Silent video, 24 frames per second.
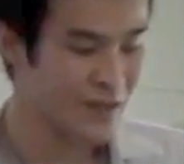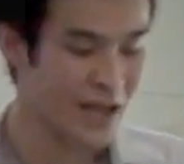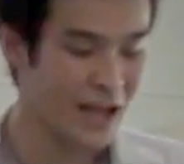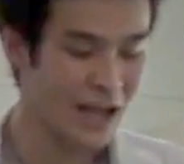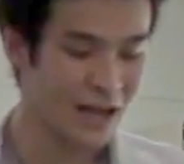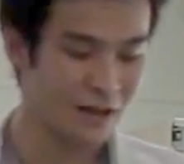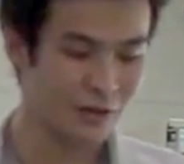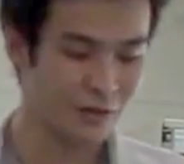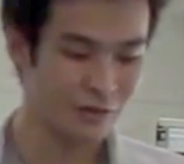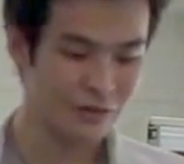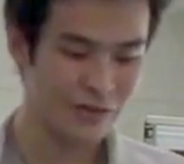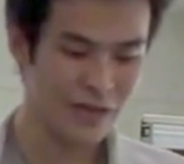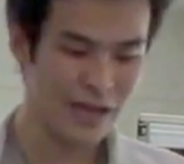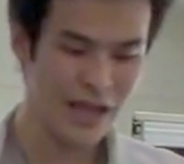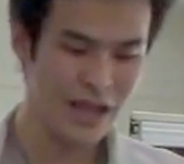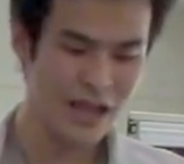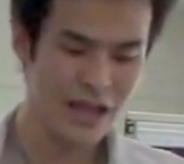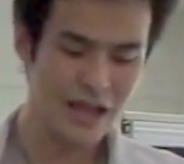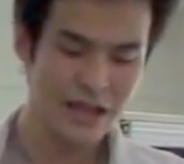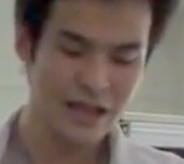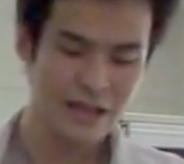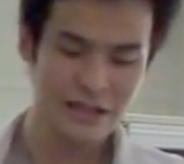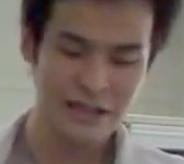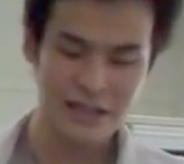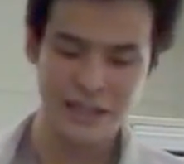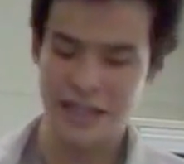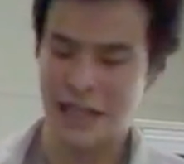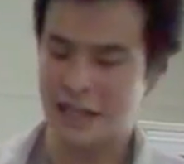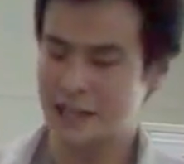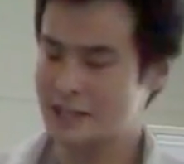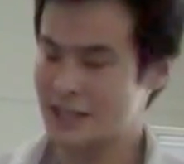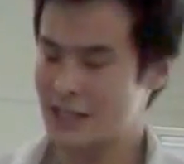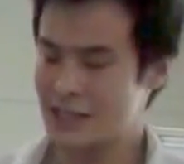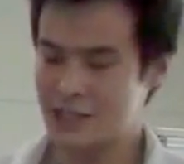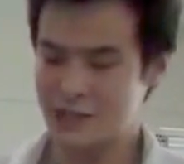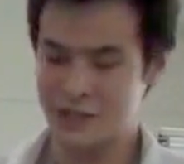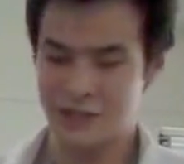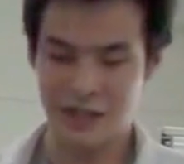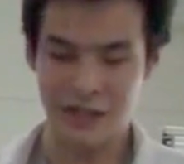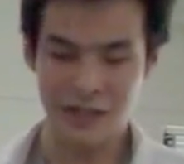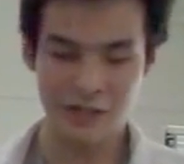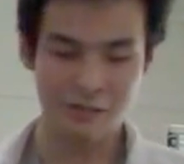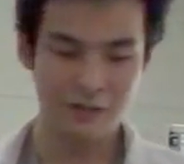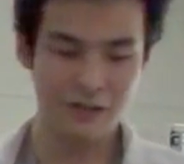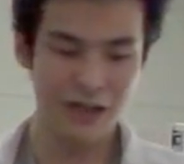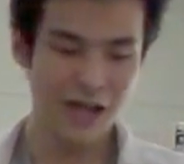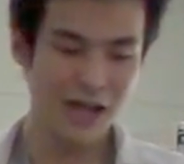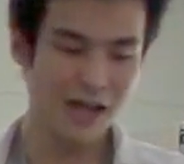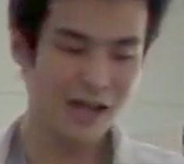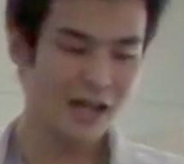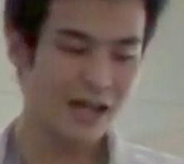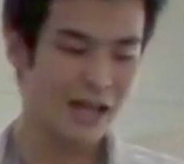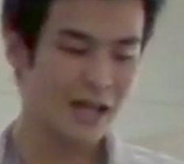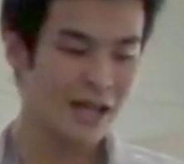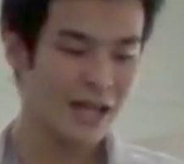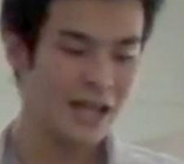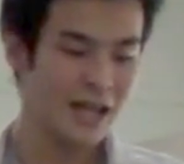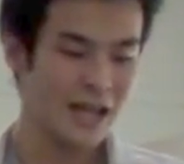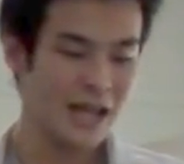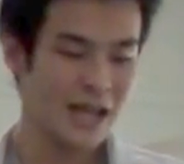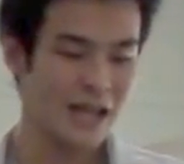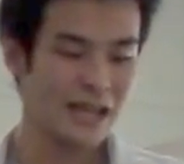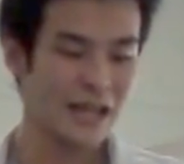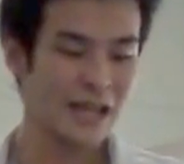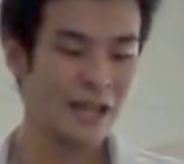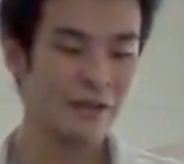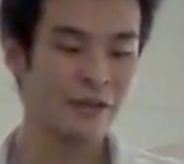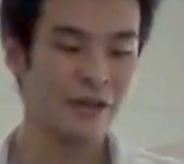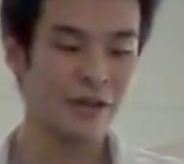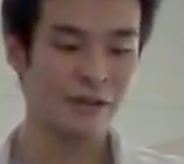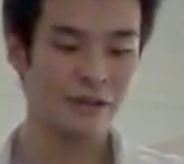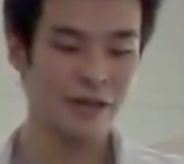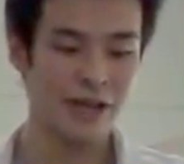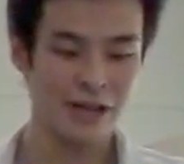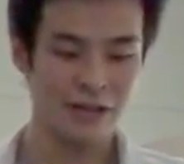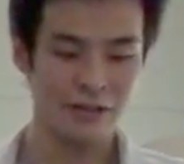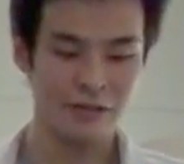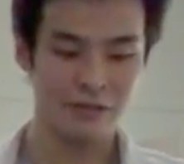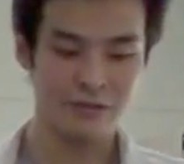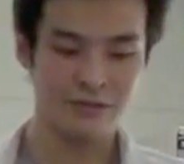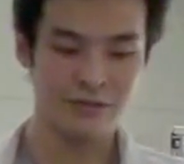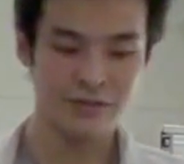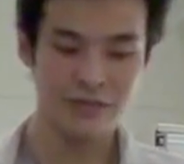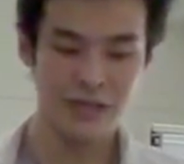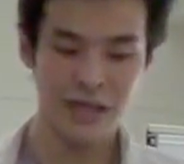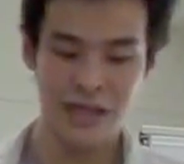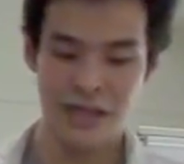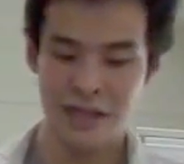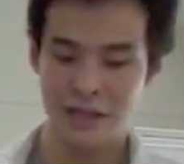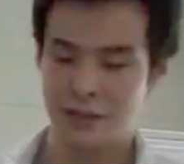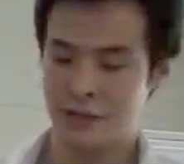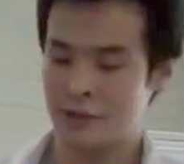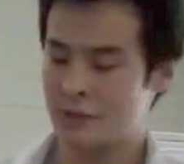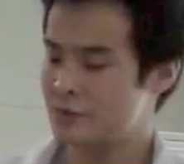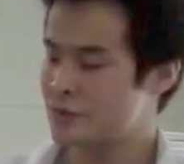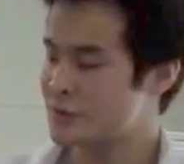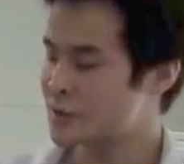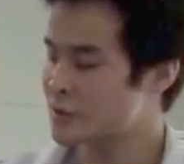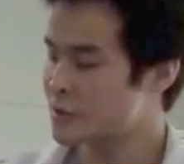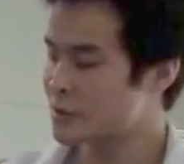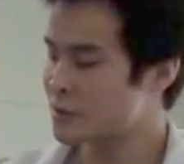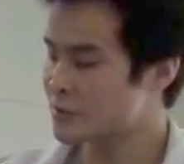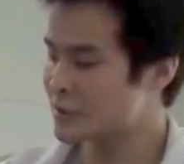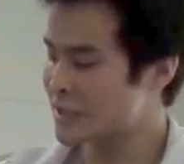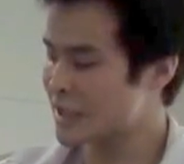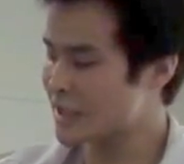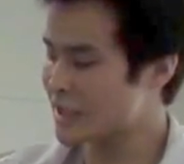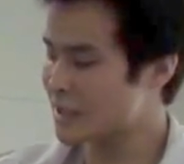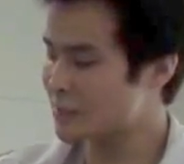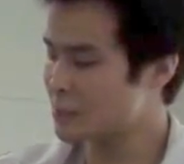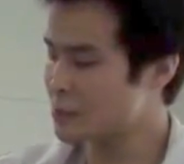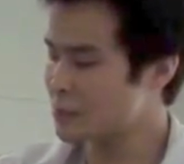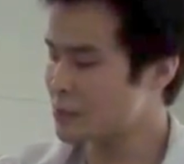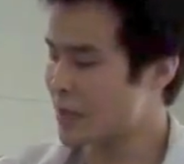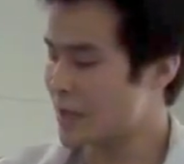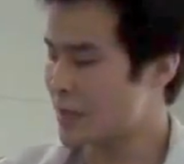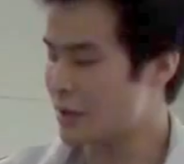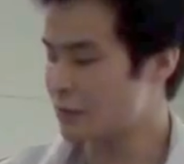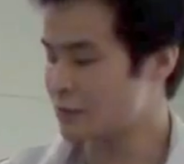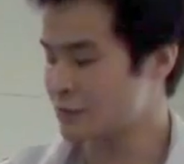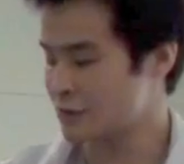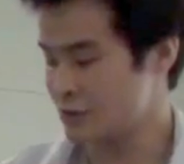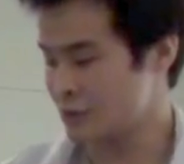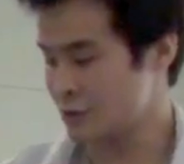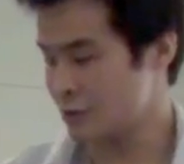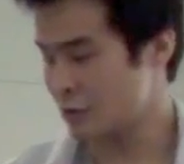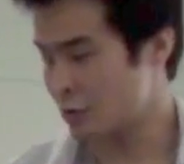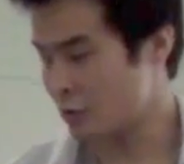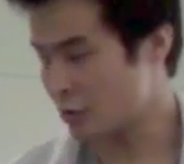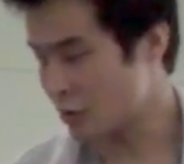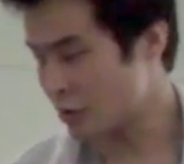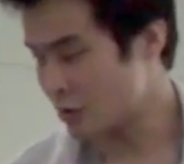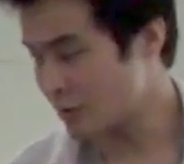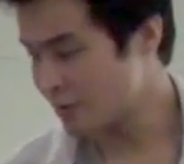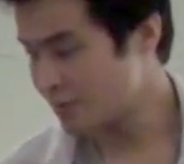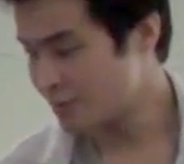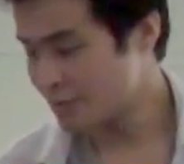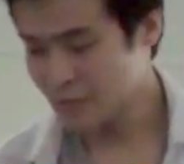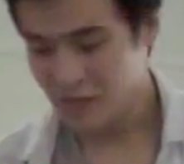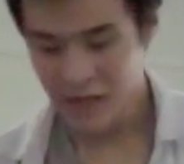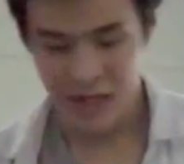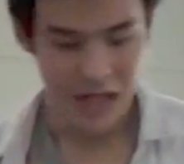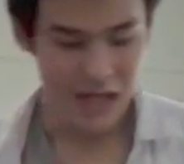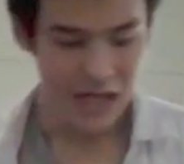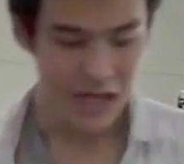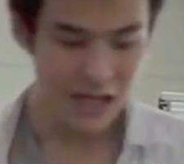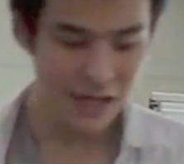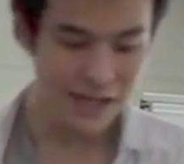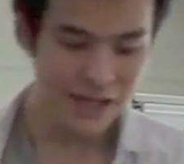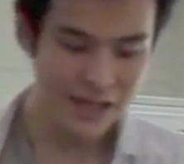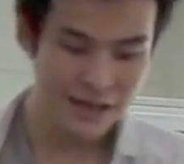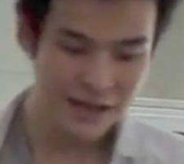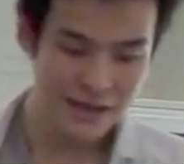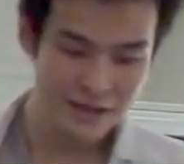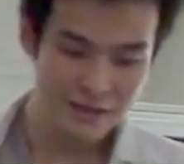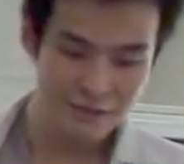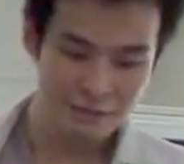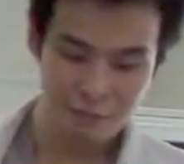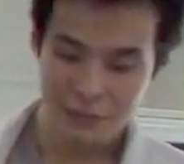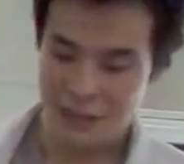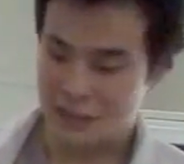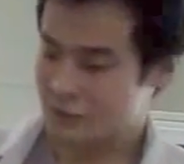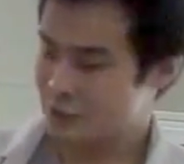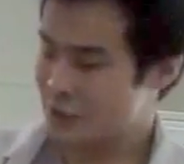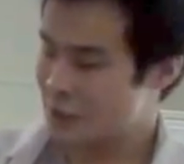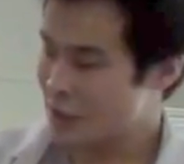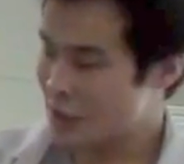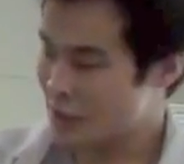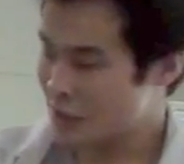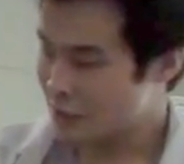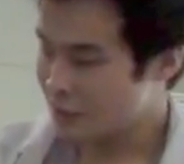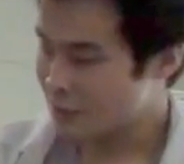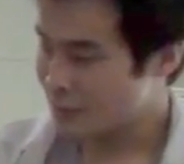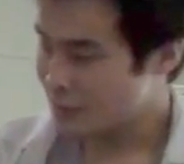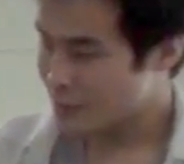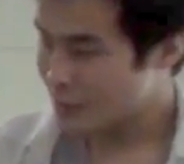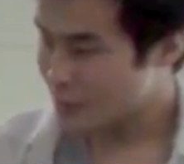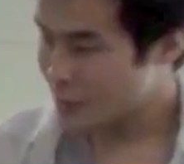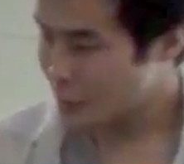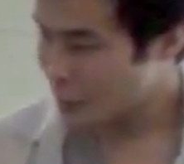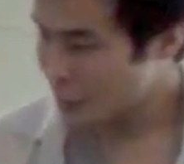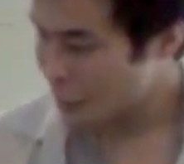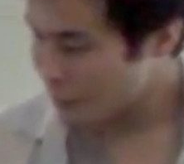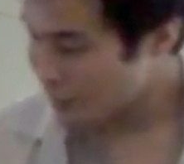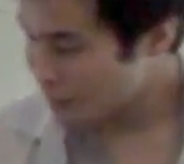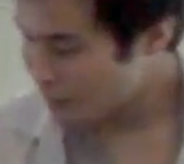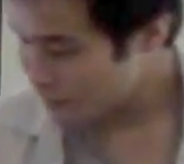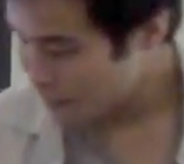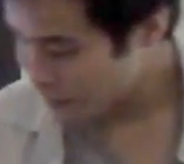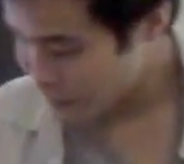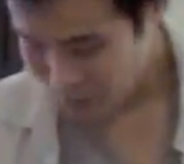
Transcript: 反論で137個が内容への反論で不都合的なものが45個あり、まあ、それらを、